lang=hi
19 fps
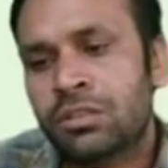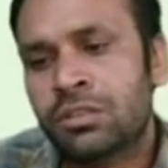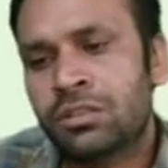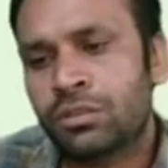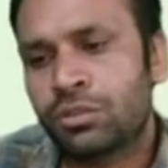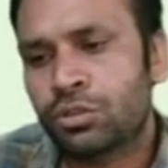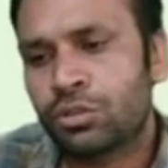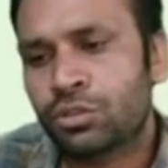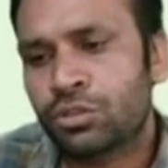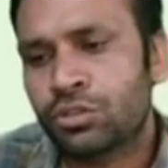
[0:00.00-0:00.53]

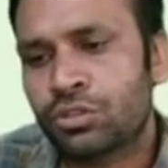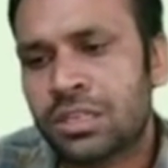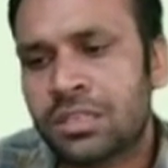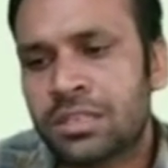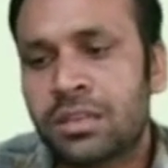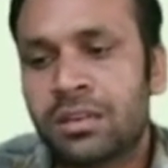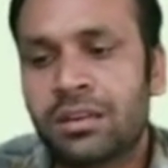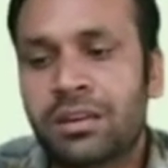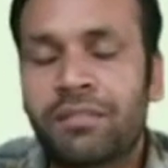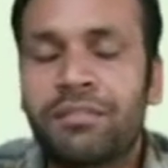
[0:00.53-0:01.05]
दोस्तों जैसे
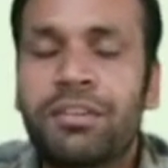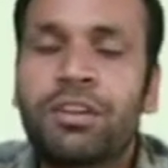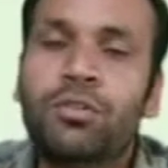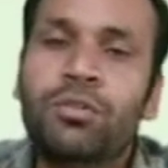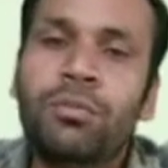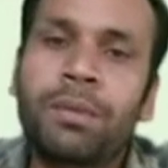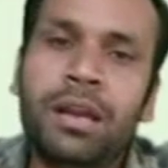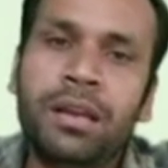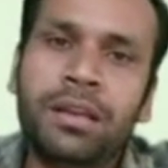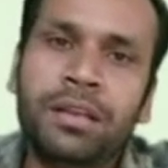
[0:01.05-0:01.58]
रवि
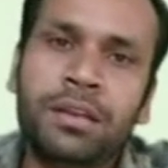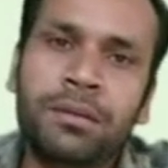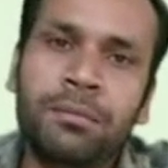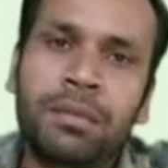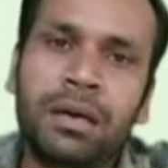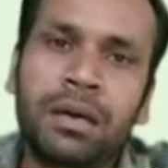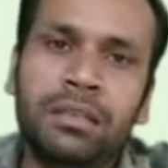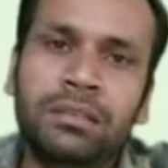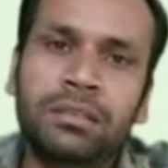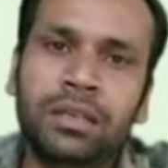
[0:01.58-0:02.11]
कुमार की हम
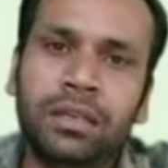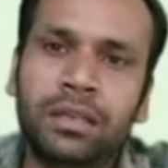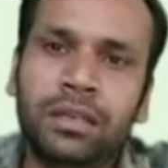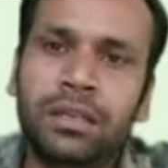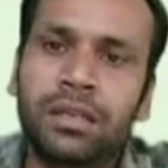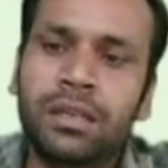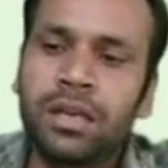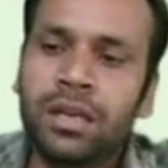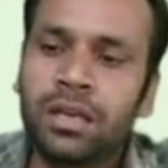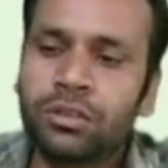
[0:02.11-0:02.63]
बात करें
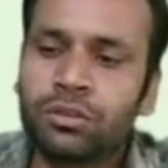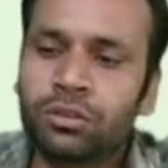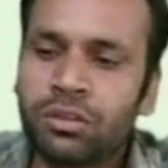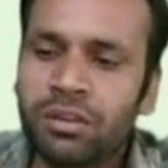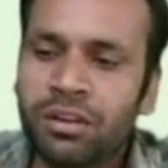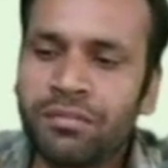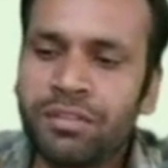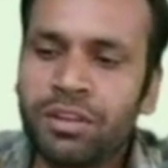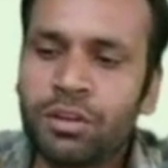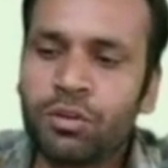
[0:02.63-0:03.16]
तो
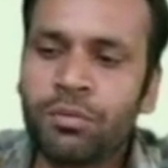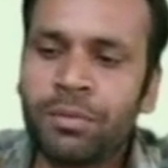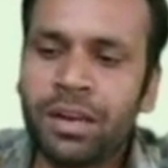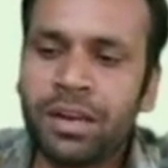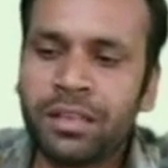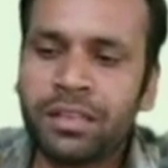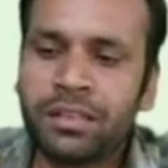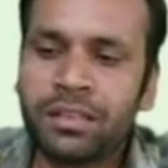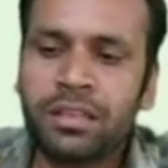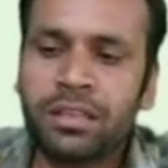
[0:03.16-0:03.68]
रवि कुमार के
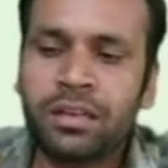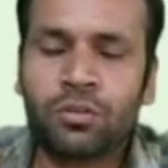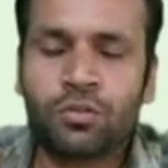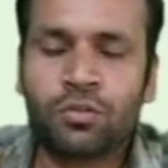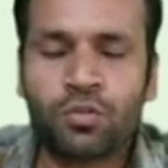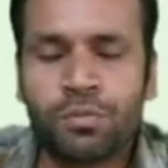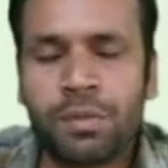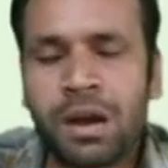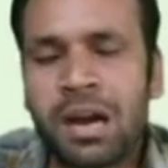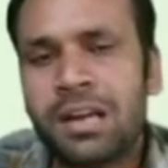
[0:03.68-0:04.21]
अंदर
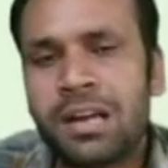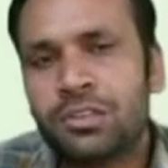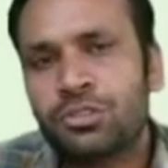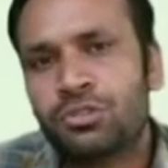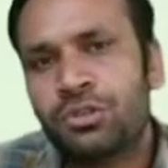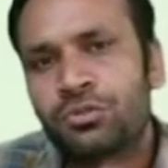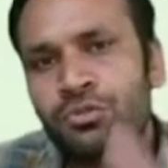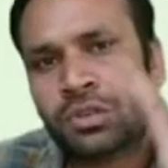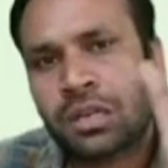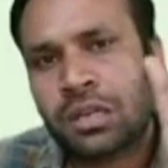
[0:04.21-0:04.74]
कुमार जो
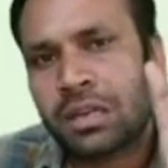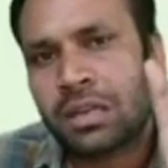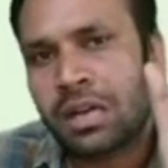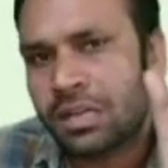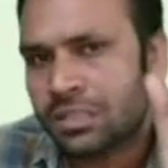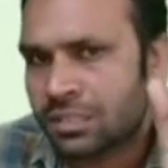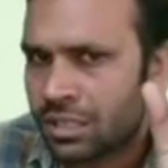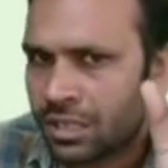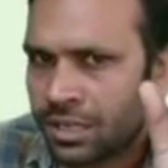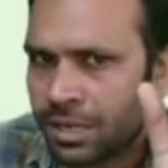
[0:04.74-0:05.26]
उसका लास्ट
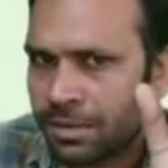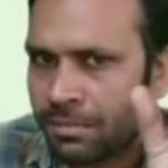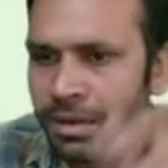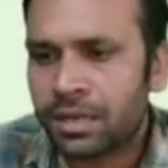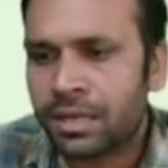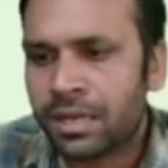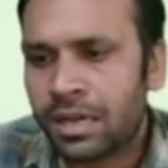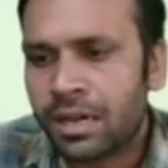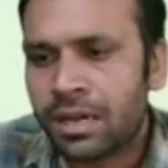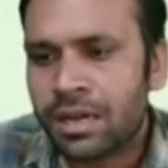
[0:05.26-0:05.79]
नेम आ
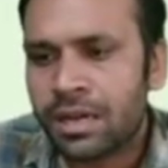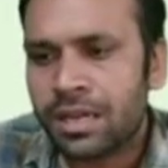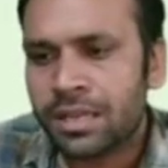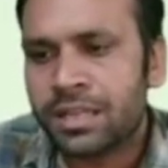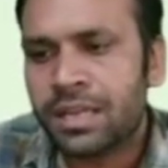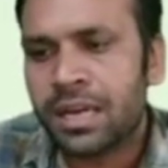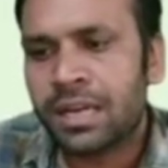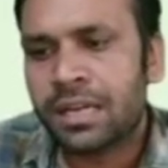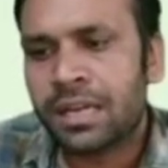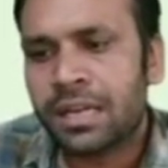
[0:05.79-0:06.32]
गया ये आ
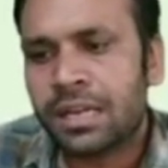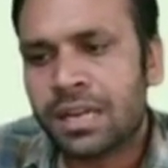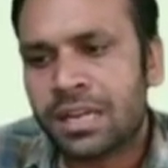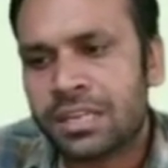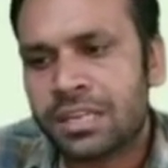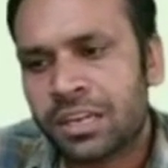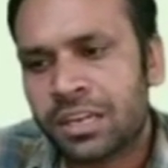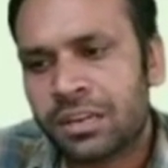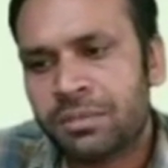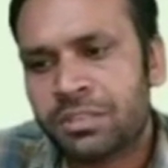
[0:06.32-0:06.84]
गया लास्ट
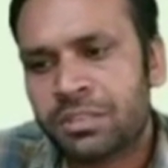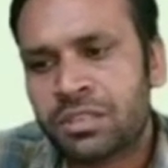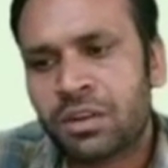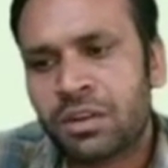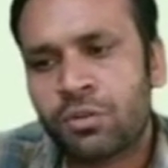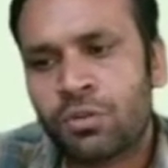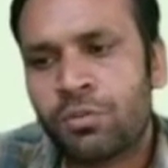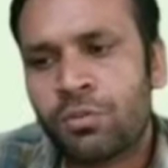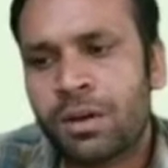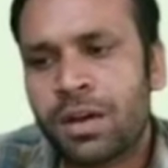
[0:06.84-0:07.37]
नेम इसका
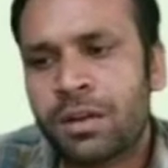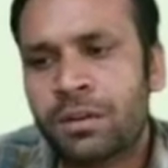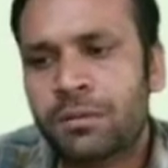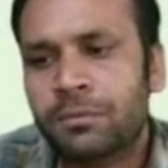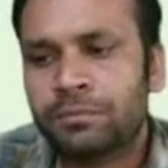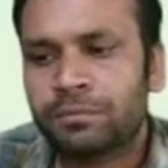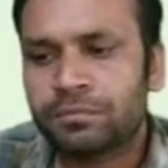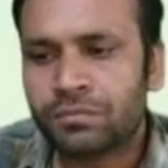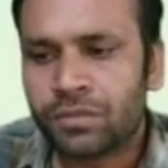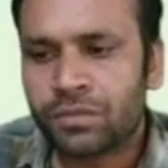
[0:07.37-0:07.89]
कुमार
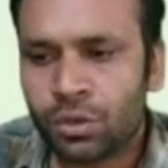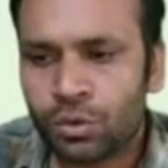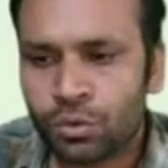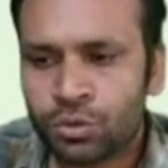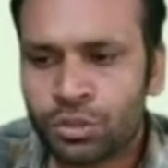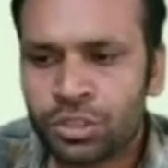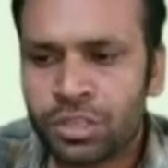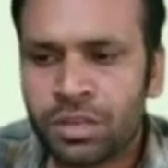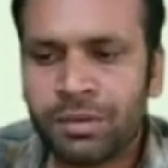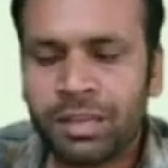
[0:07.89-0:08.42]
और
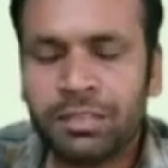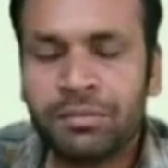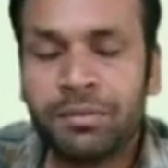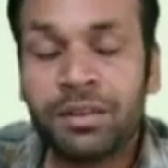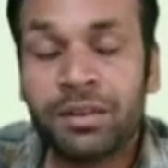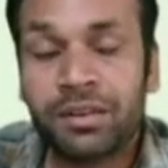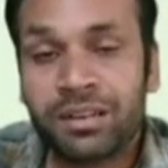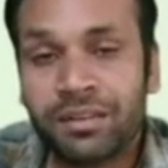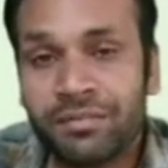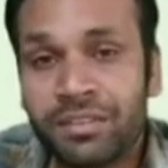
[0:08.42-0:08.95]
उसके बाद में
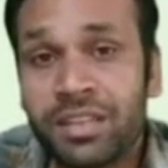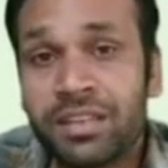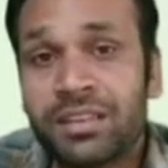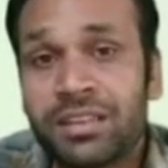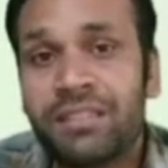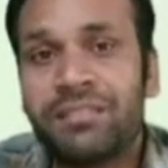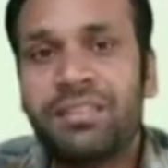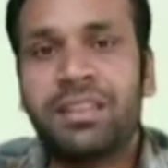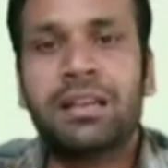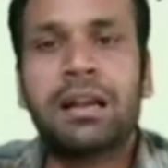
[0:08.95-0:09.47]
रवि
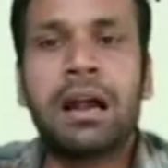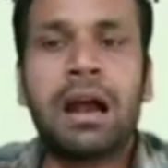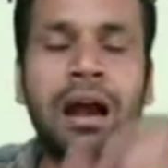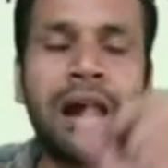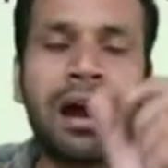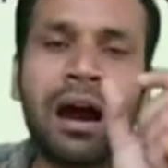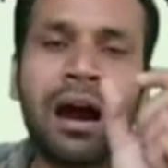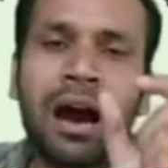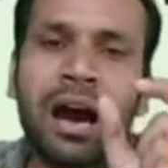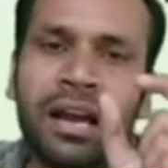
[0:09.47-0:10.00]
रवि का
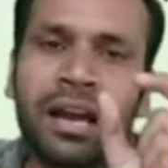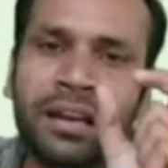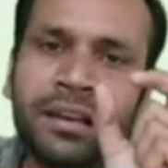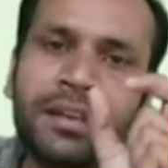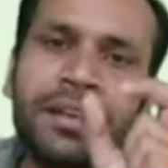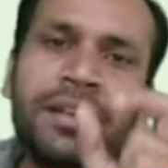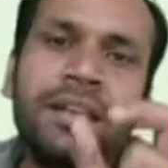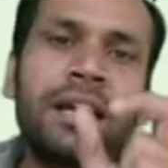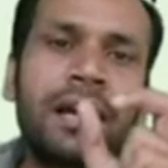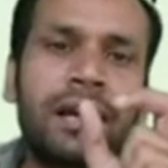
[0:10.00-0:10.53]
आर
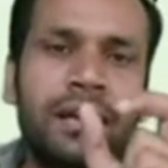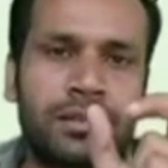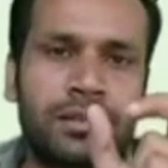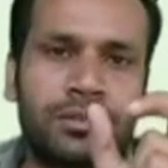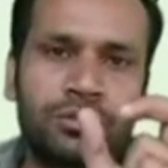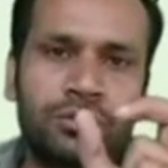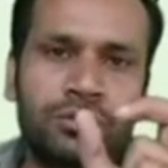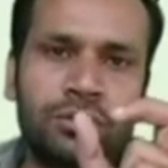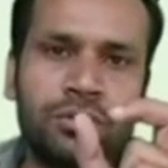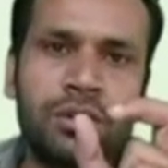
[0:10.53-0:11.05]
ही आएगा
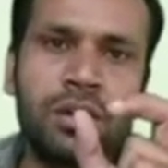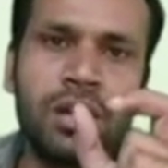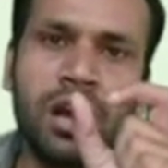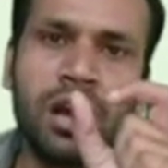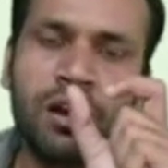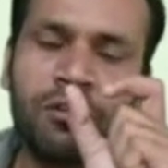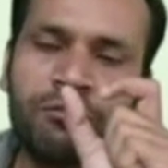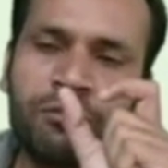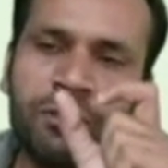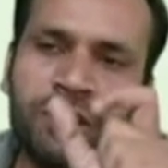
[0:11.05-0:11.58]
दोस्तों
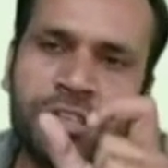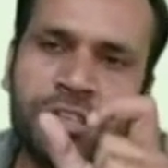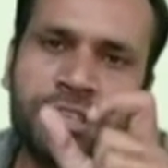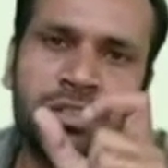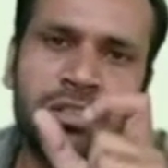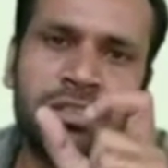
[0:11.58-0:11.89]
फर्स्ट